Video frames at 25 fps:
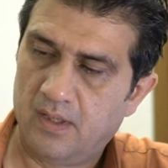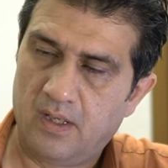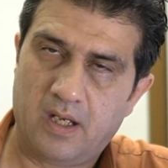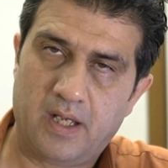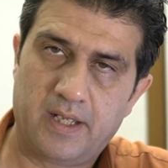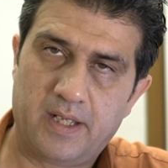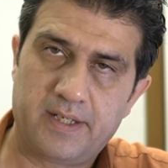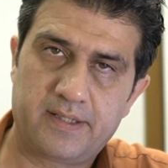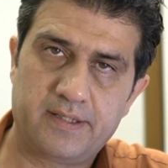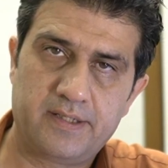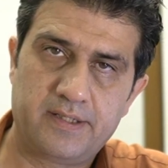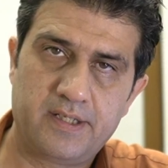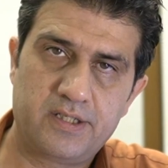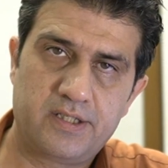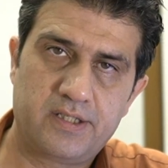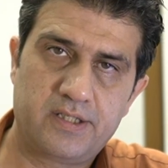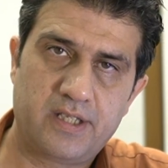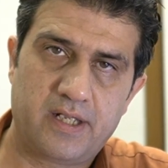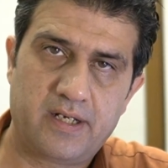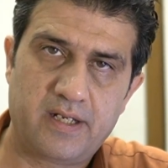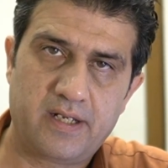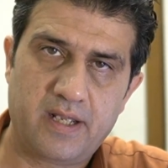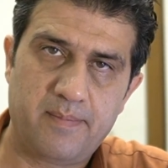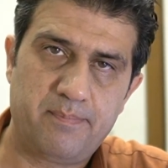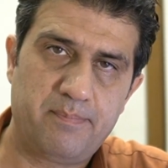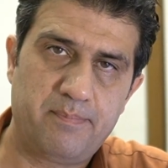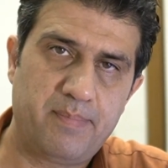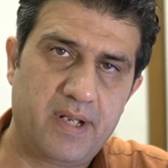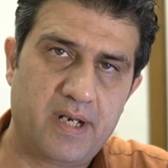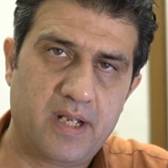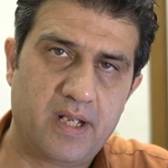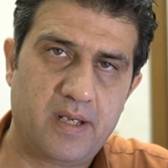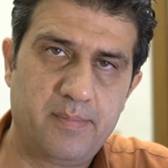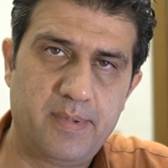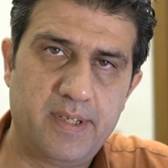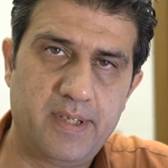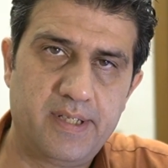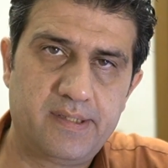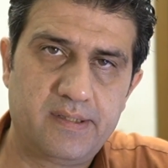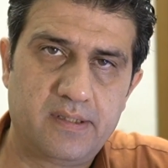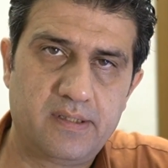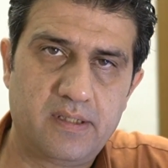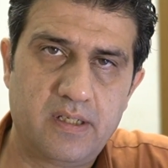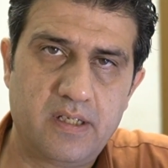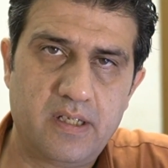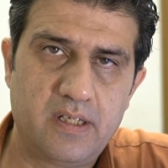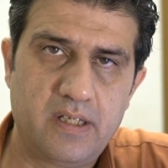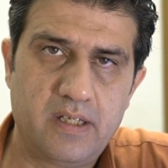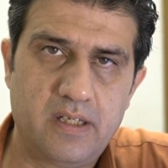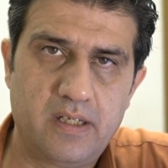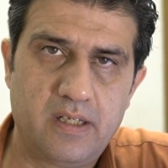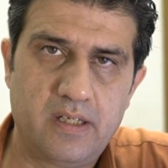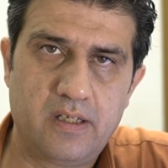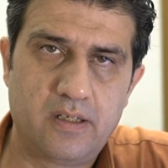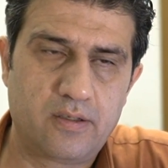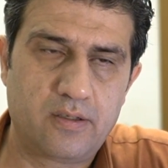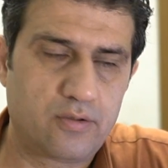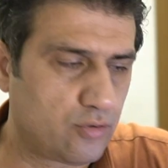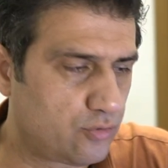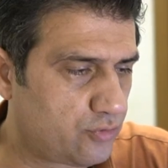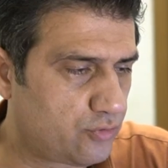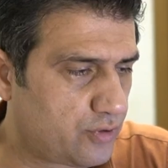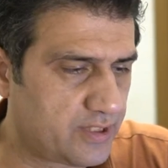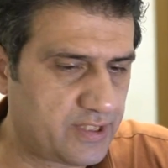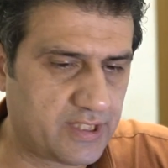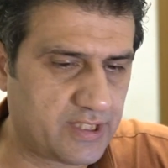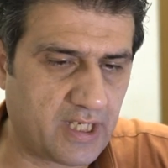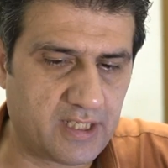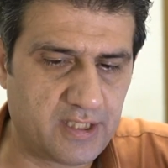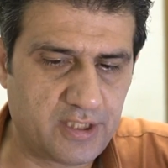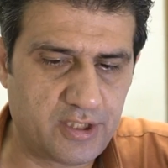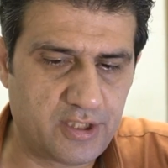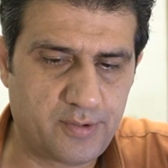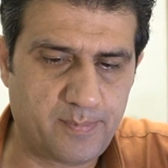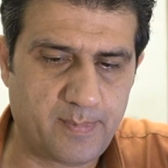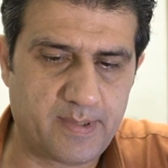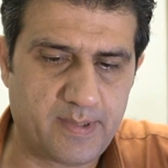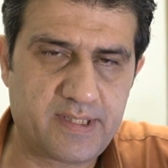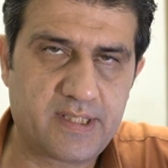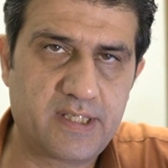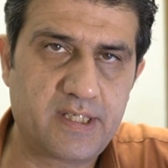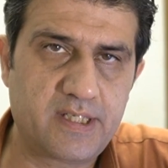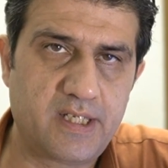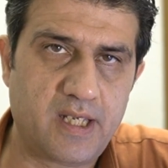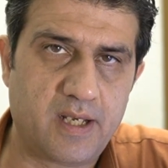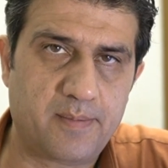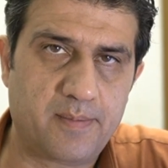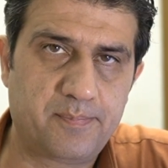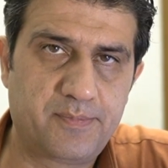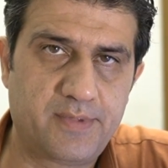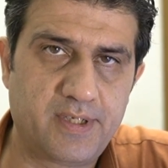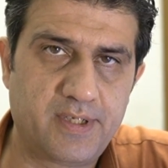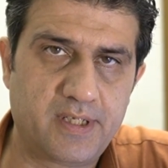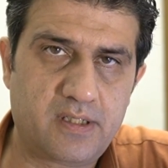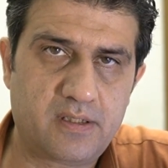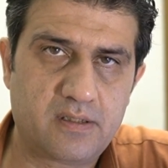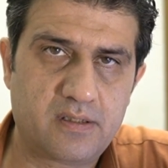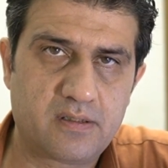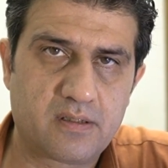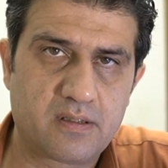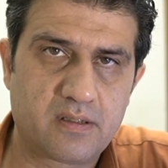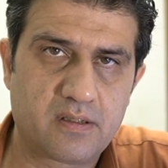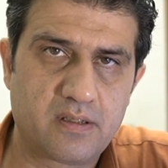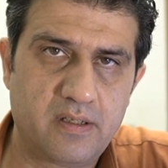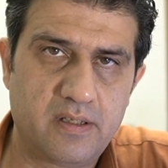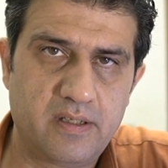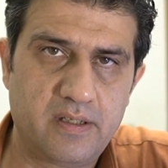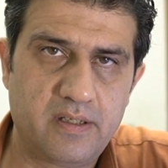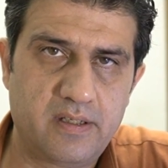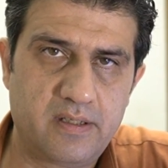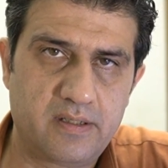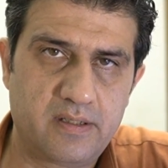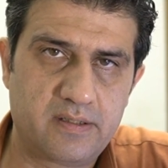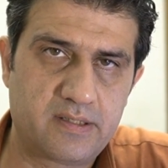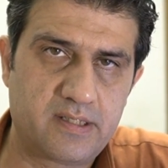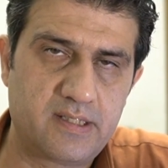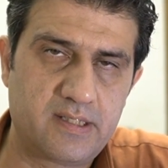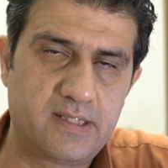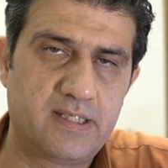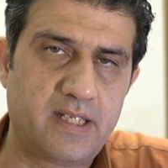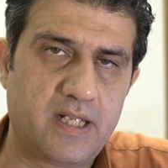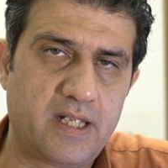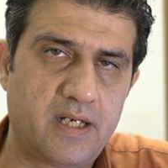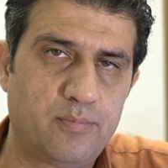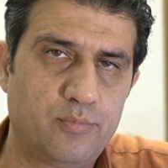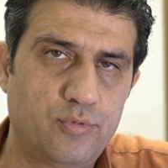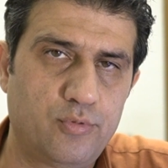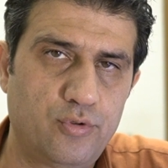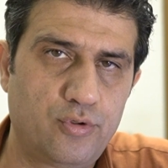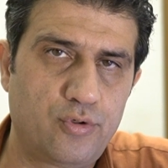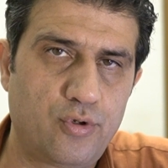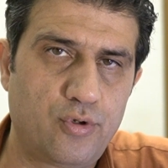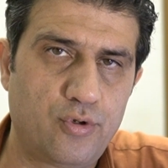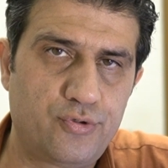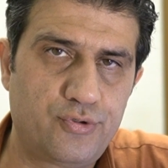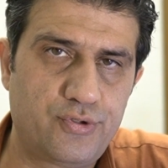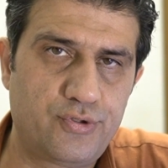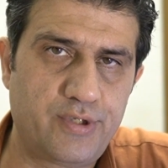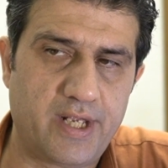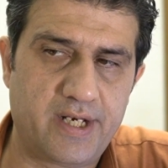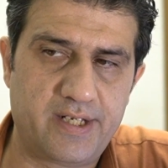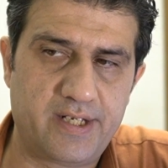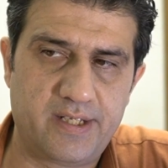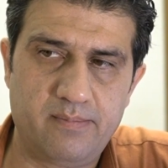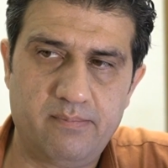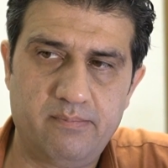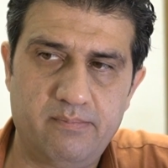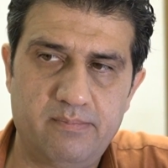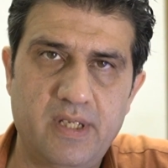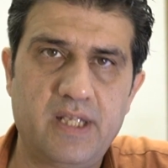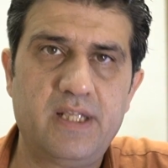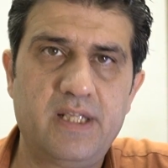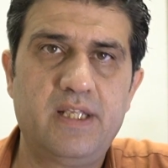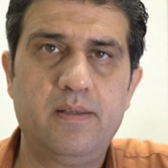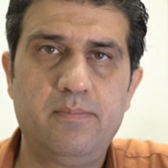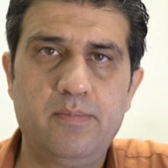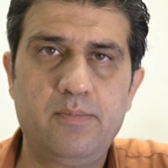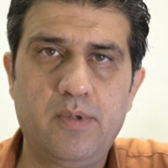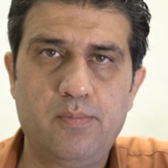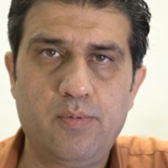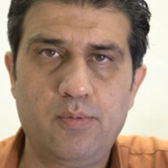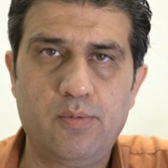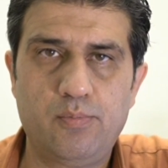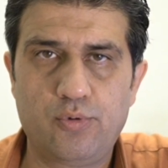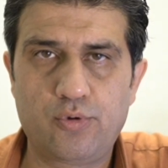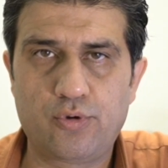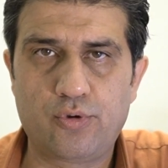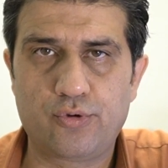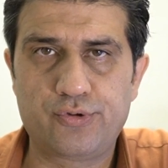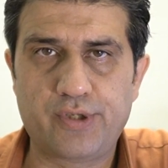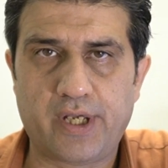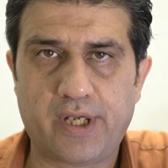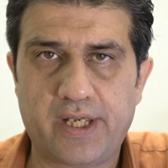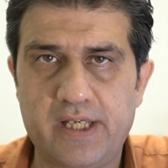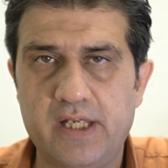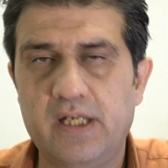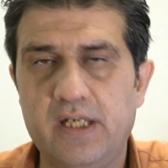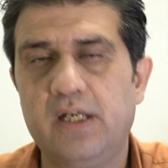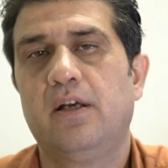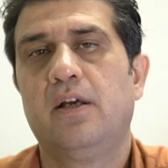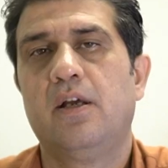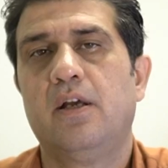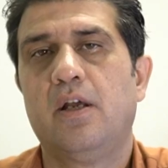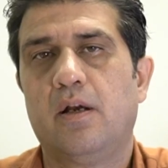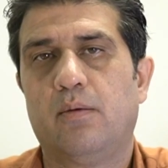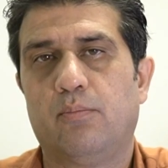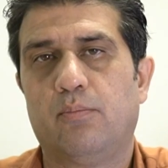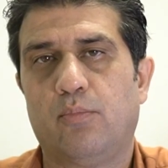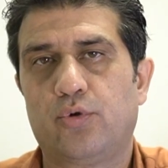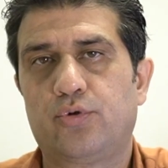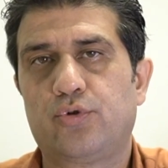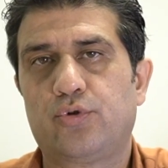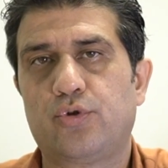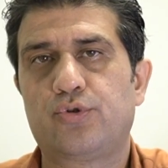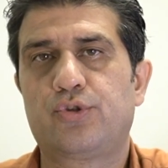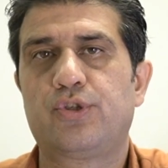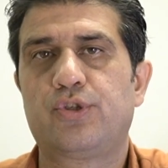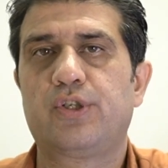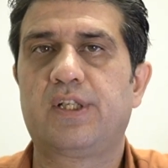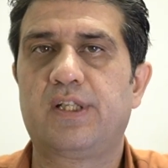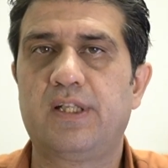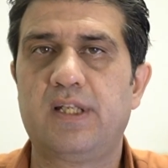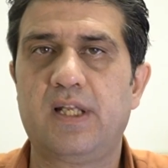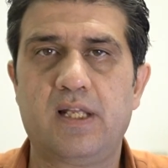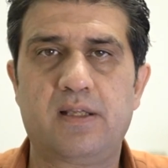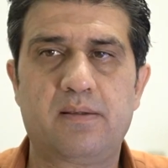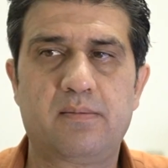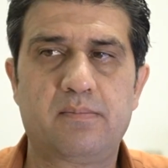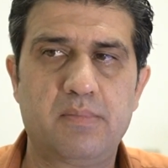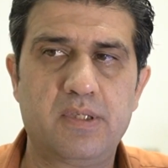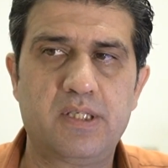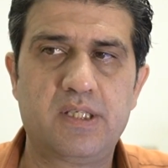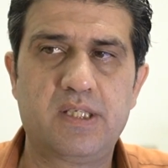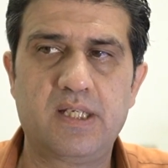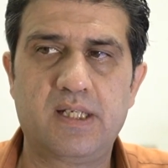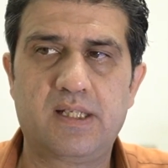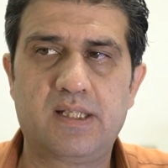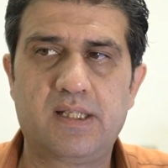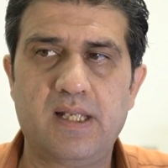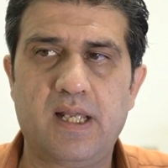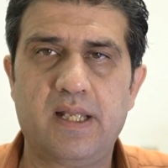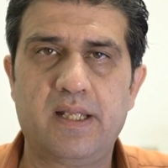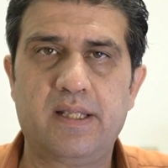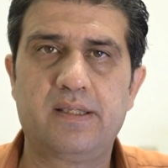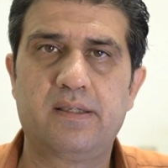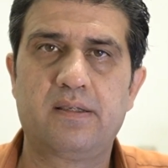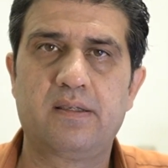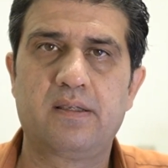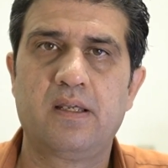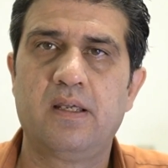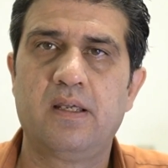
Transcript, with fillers: Arkadaşlar hep beraber e, rota çalışması yaptık. E, sizlere bunu gösterdim. Dediğim gibi bu rotayı motosiklet, bisiklet,